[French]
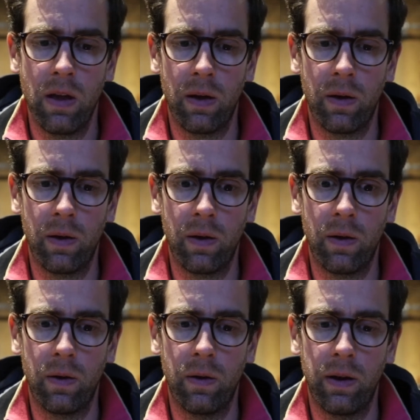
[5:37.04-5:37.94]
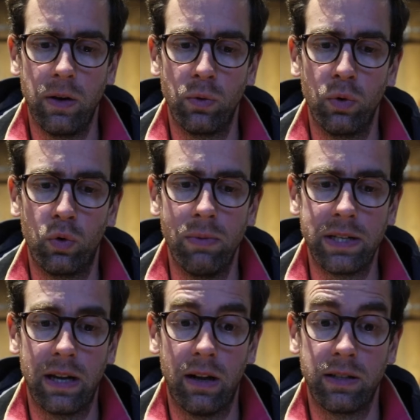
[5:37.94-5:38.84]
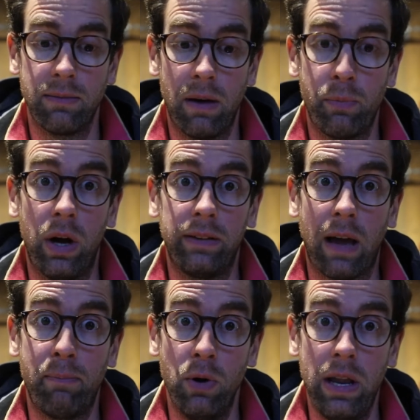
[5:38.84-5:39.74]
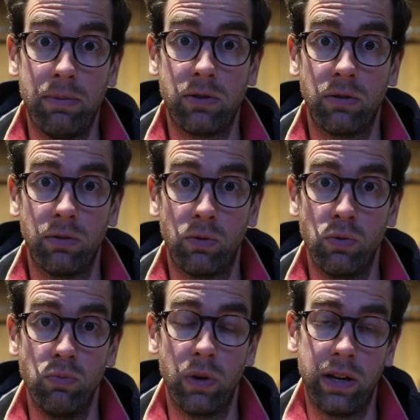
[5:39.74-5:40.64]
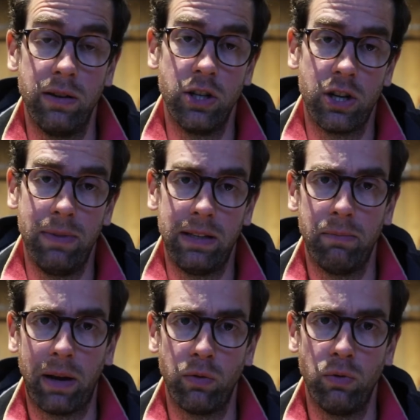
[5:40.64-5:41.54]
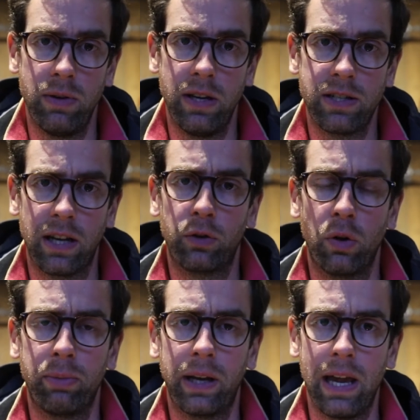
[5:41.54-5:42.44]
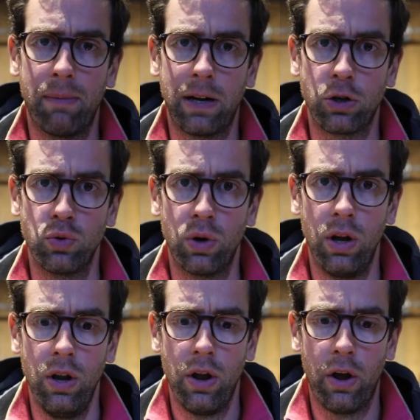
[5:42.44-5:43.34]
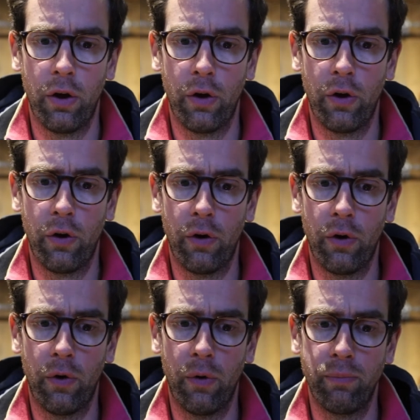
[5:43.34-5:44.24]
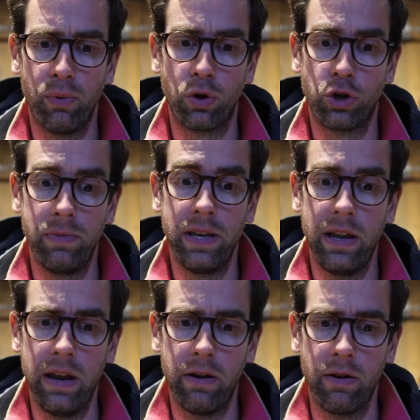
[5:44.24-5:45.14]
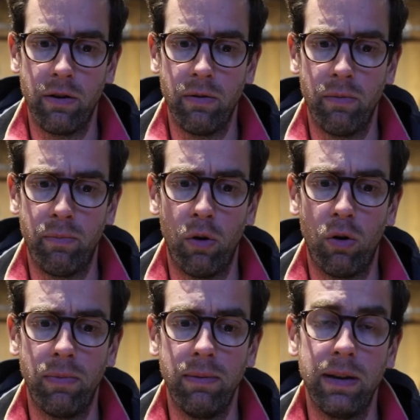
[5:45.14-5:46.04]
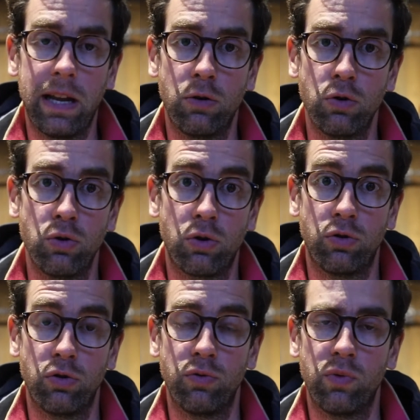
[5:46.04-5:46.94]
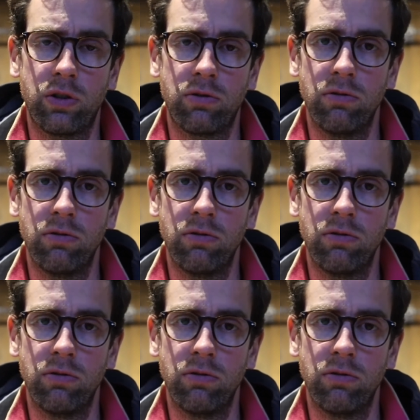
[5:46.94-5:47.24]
Euh, et donc du coup, bah, ça, m'a un peu interpellé, puisque du coup, moi qui déjà m'étais prévu mes 5 temps de prière par jour euh, pour cheminer euh, pendant mes, quelques jours, je, vois